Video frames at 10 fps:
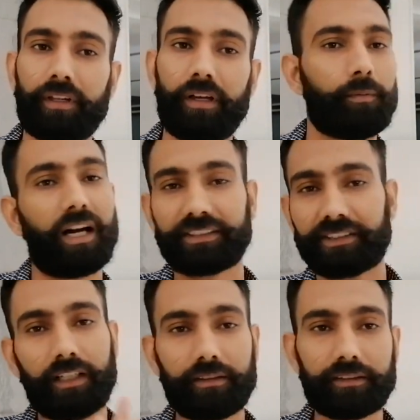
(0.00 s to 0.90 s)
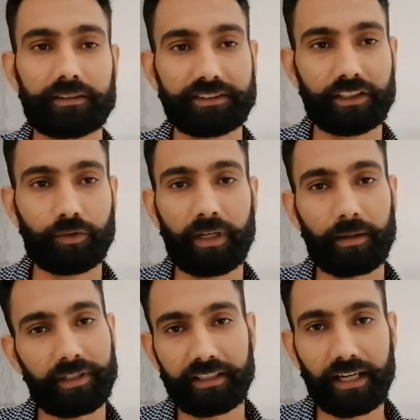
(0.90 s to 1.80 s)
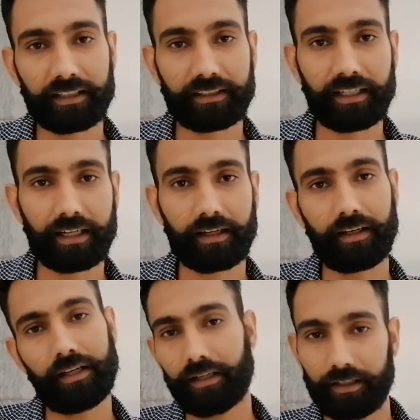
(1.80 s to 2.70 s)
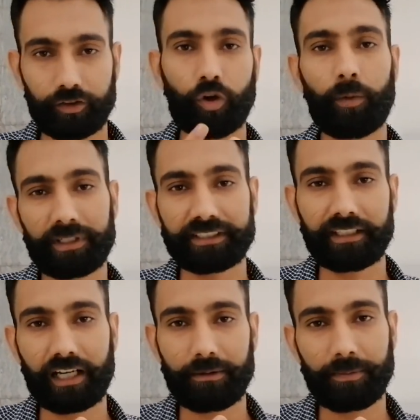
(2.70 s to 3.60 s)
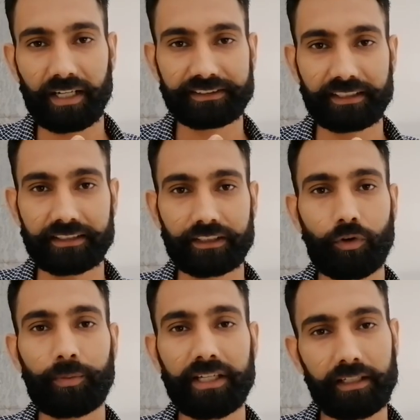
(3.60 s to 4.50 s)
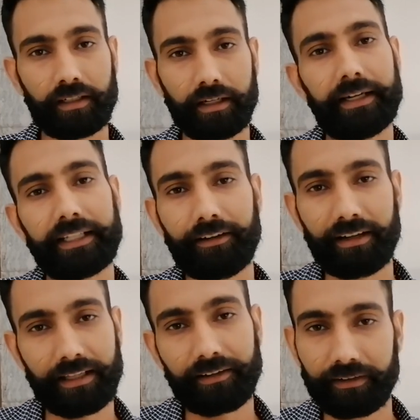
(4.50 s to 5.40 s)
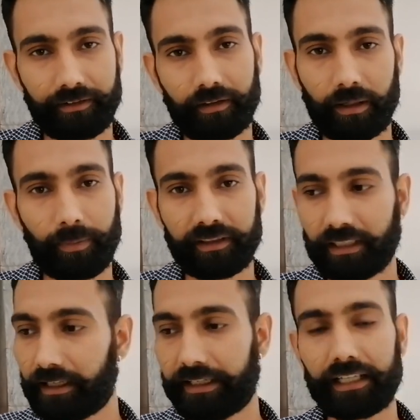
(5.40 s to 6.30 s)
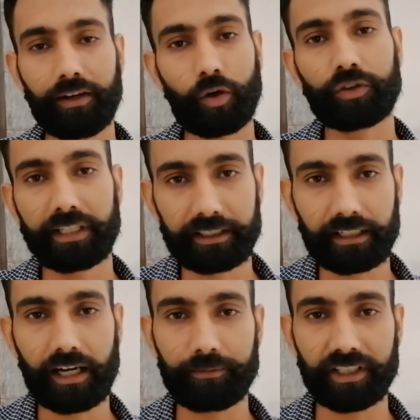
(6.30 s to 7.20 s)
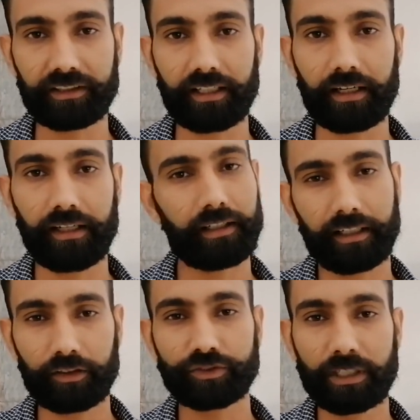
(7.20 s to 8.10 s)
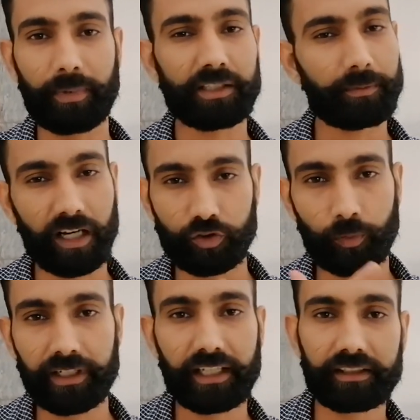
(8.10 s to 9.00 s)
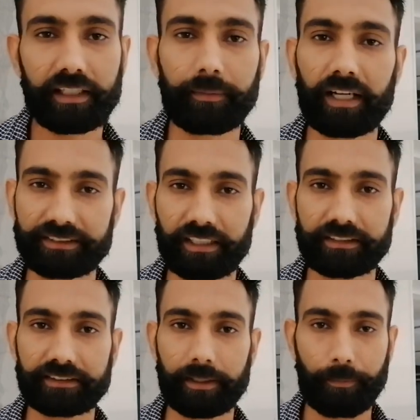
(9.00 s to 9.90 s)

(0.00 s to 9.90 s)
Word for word: पाकिस्तान से तुम्हारे बंदे आते हैं दो परसेंट काम है पाकिस्तान से वो भी इंडिया वाले के बंदे इंडिया वालों को देख के काम देते हैं नहीं तो उसके पास पाँच रुपये नहीं आते पाकिस्तान से